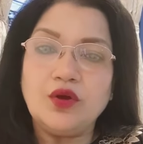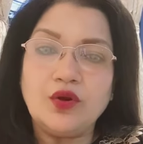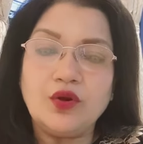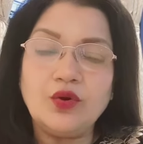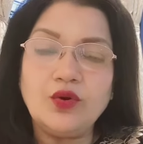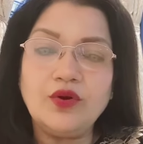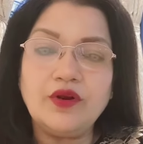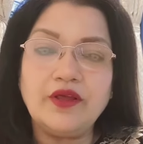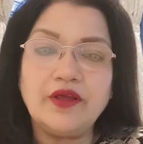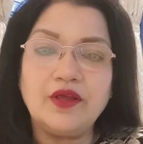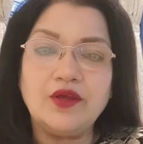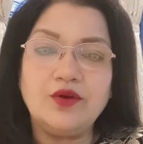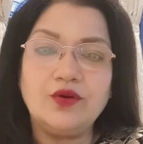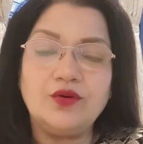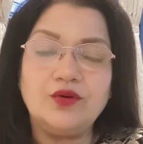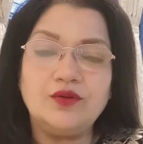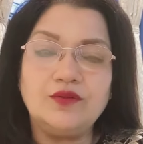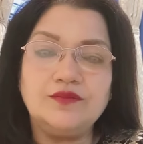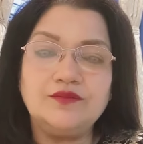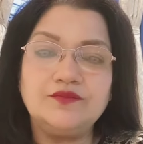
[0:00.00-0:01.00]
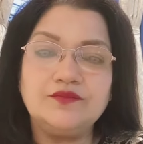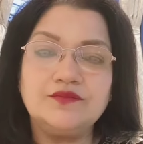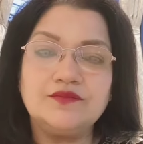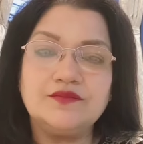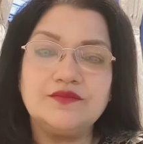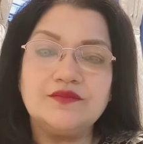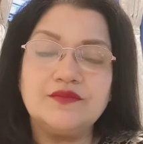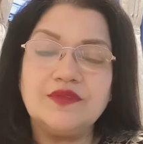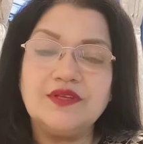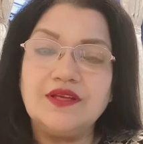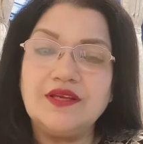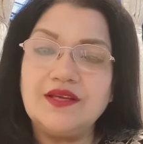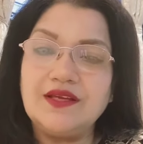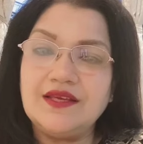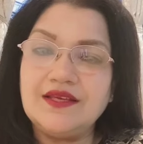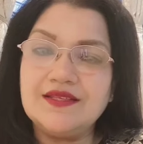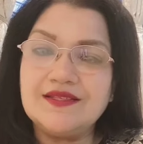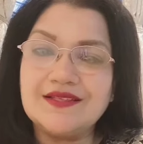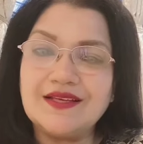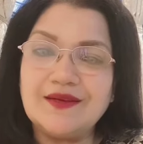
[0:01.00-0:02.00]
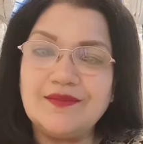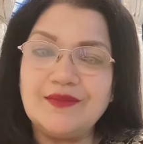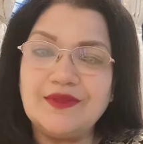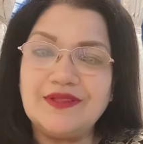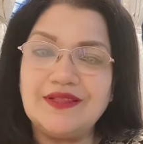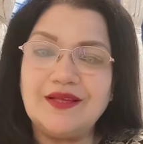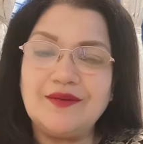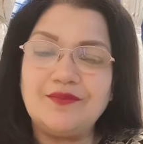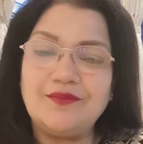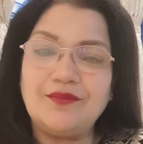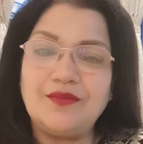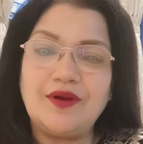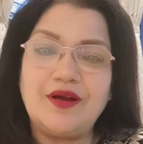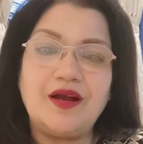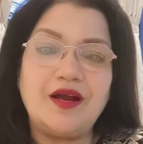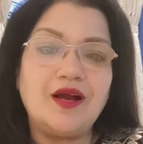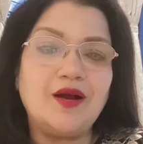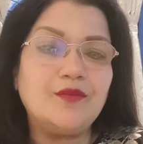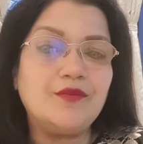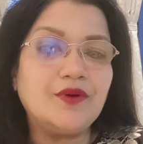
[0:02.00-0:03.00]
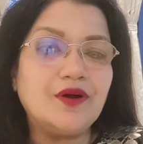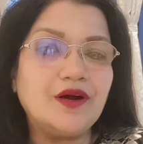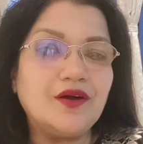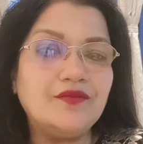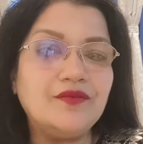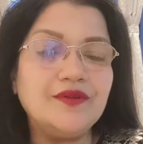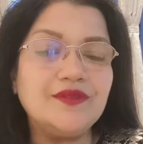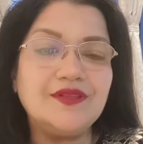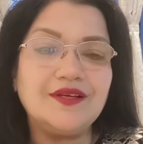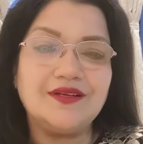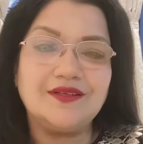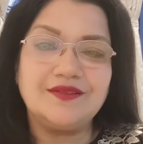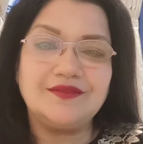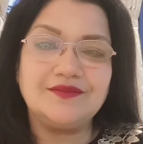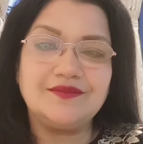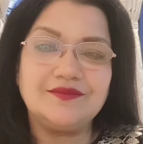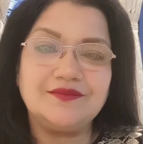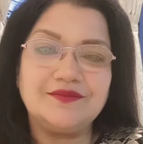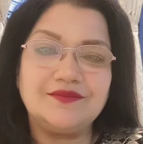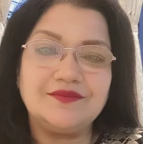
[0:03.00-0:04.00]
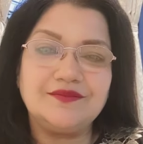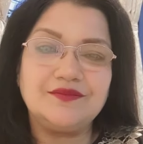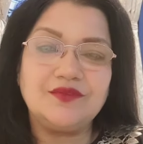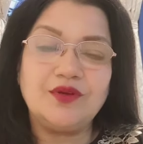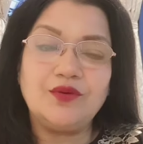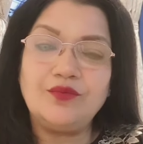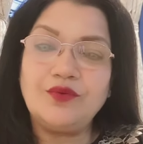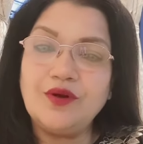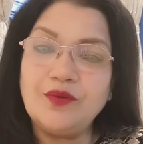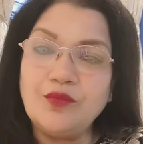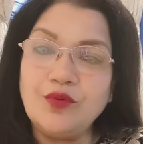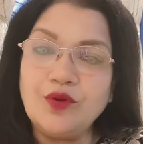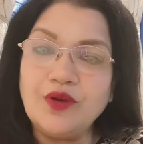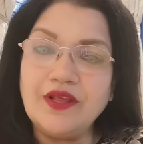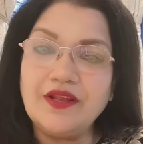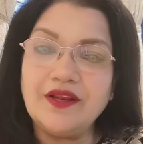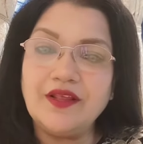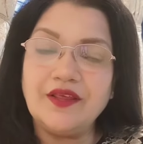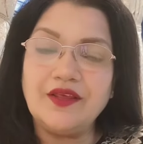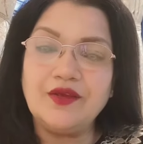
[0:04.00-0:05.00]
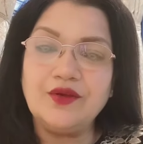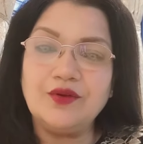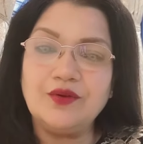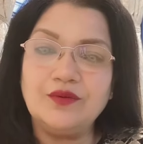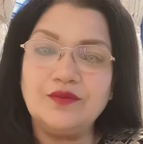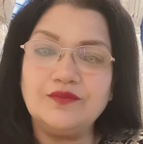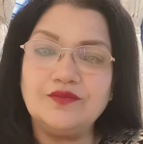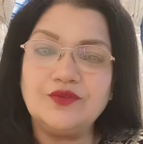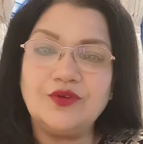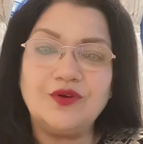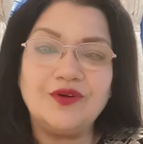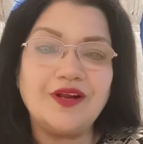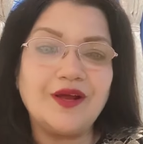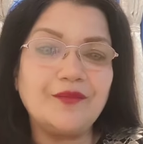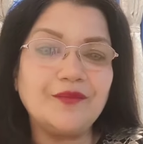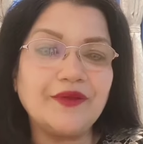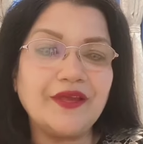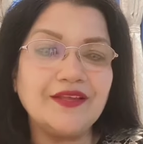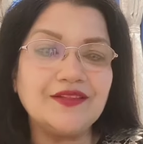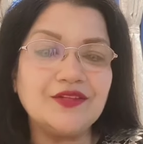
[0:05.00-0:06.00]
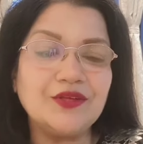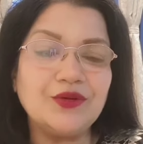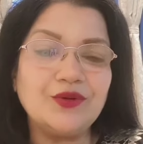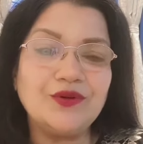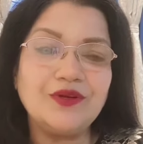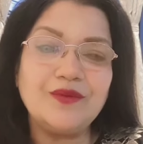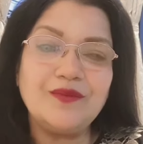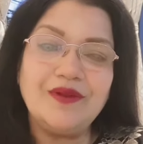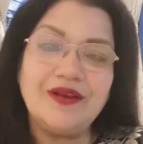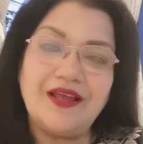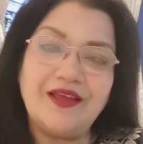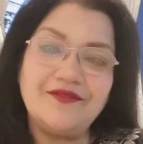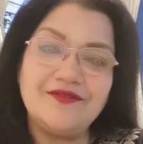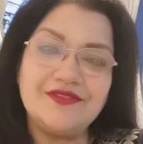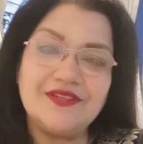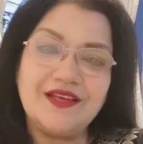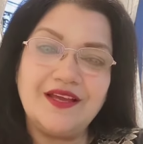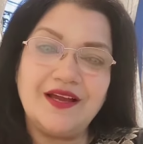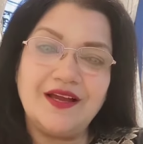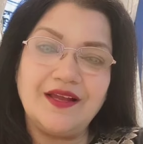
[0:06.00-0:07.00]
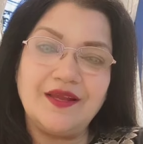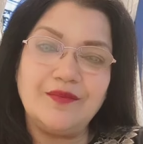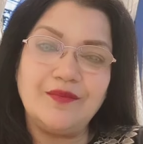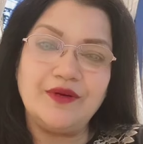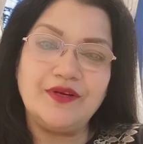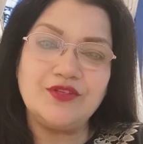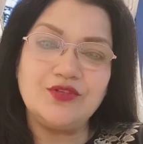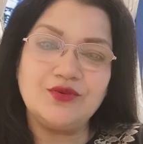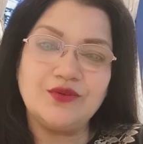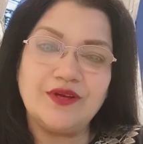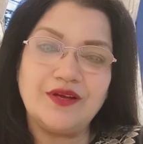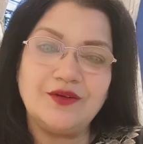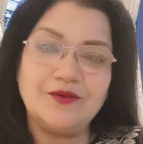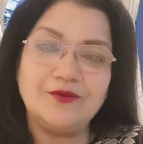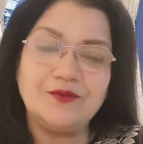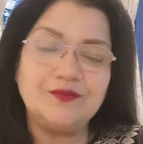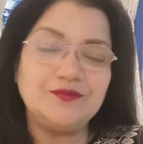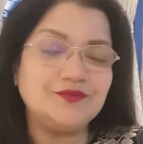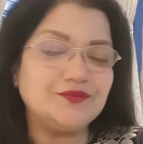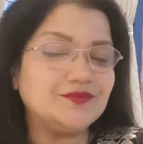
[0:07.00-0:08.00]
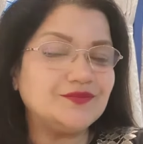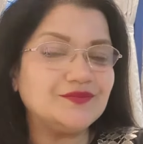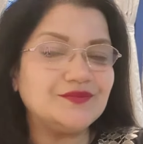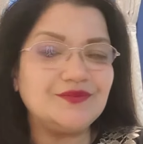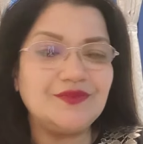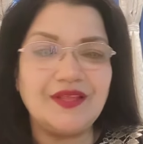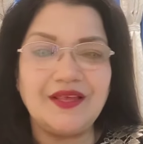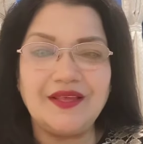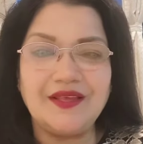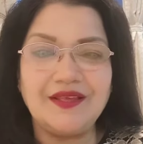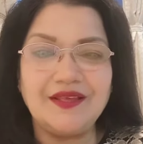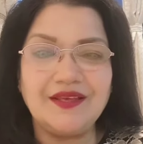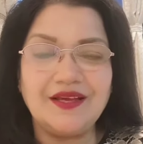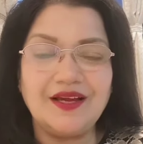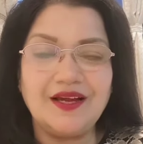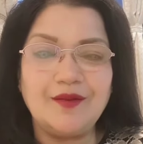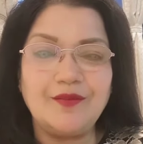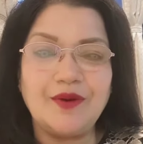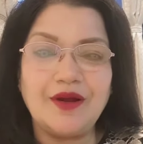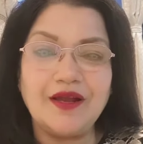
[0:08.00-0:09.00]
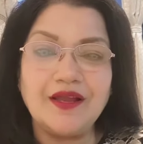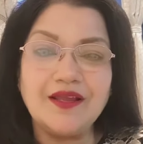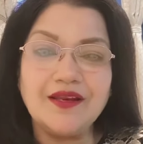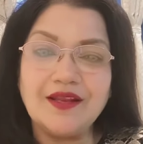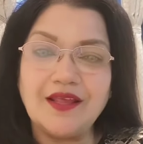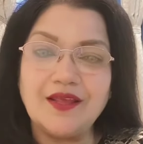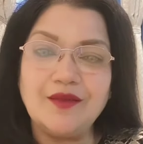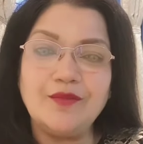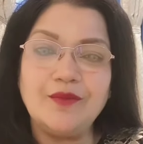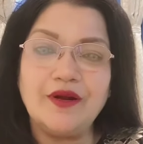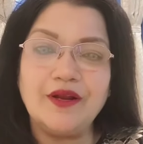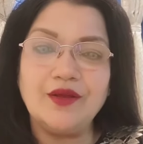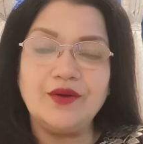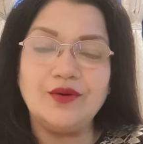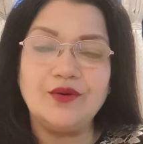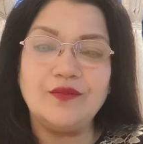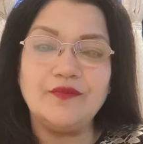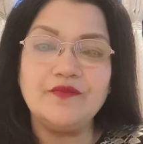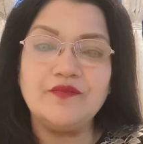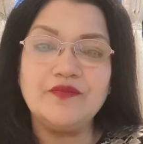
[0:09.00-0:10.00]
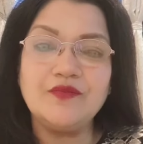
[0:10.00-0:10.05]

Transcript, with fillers: रो रहे हो इसका मतलब आप अभी तक वह भूले नहीं हो और आप कहते हो कि मैं लाइफ से आगे बढ़ चुका हूँ नहीं आप आगे नहीं बढ़े हो